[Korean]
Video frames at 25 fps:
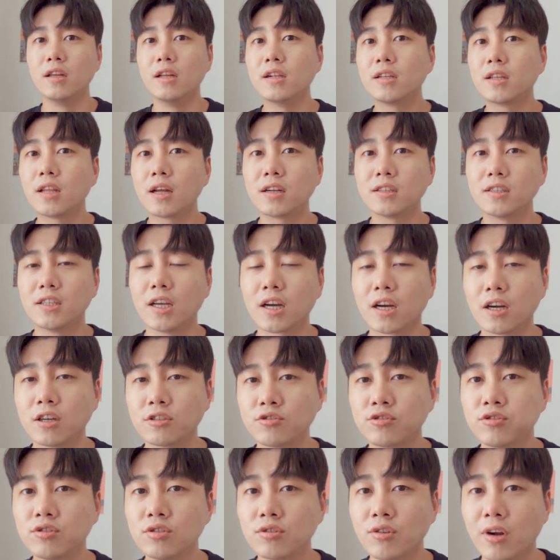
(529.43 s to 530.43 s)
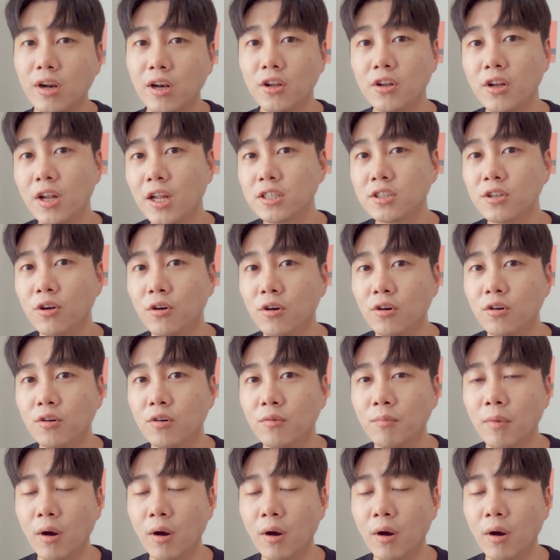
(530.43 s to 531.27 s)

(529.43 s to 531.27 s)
일단은 제가 술 관련해서